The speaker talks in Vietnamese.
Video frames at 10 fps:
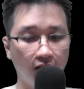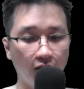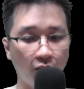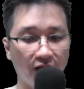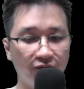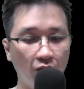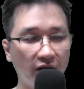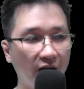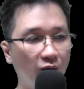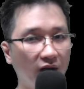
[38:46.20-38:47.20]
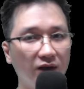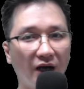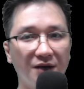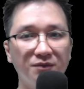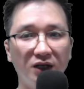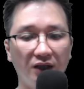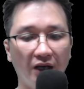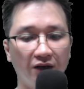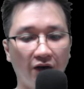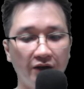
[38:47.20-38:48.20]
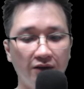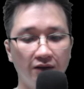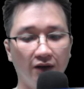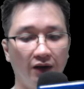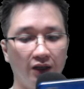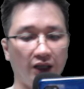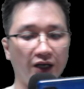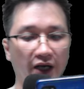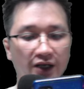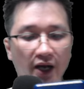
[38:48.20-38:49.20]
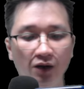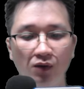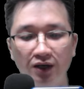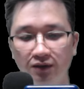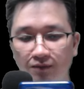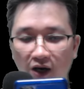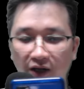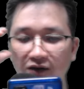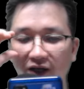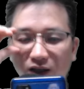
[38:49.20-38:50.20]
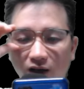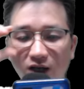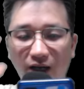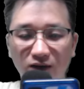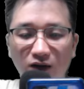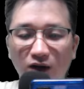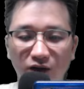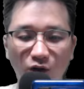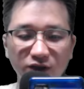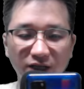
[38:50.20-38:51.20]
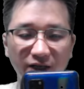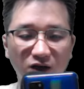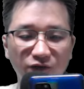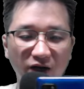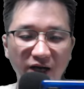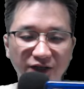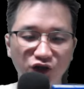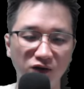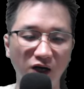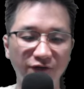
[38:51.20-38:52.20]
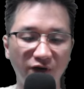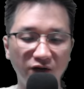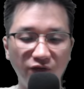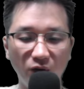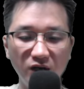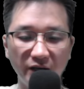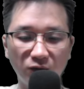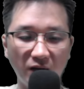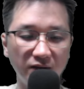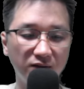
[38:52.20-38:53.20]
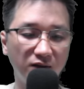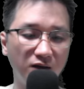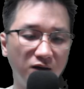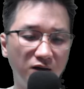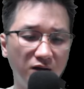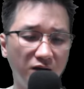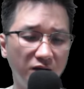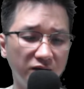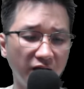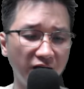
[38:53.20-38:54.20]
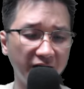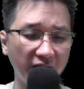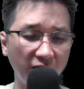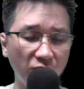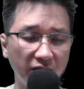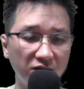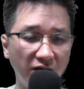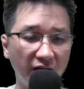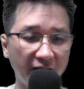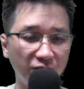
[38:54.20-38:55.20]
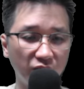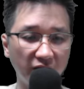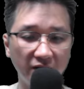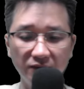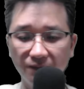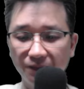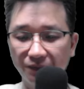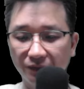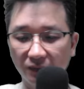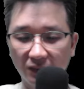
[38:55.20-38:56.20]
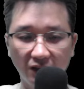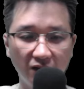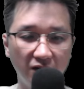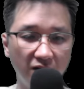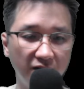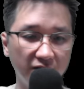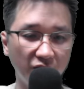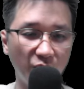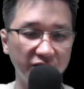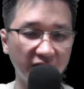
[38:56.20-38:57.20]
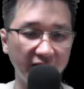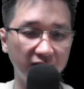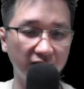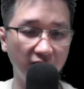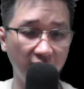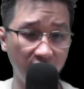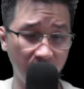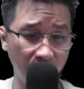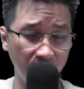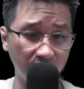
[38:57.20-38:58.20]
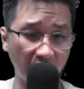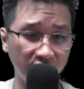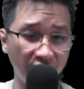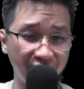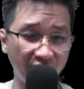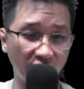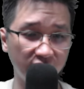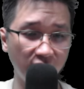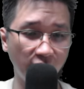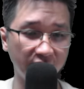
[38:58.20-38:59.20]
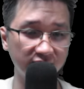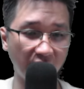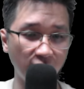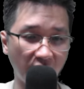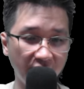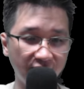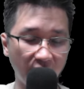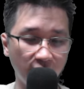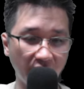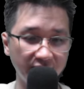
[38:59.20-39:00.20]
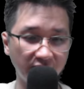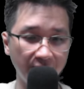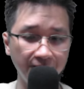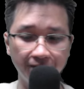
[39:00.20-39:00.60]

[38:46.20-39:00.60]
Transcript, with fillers: Huyền Vũ đế quân lại bất thiện nói. Tinh linh đế quân mời ngươi tới là thương lượng đối sách, không phải để cho ngươi phân phối liên quan. Tinh linh đế quân cười lạnh một tiếng. Đối sách? Các người phải vào Thương Huyền sao? Ai vào ai dám?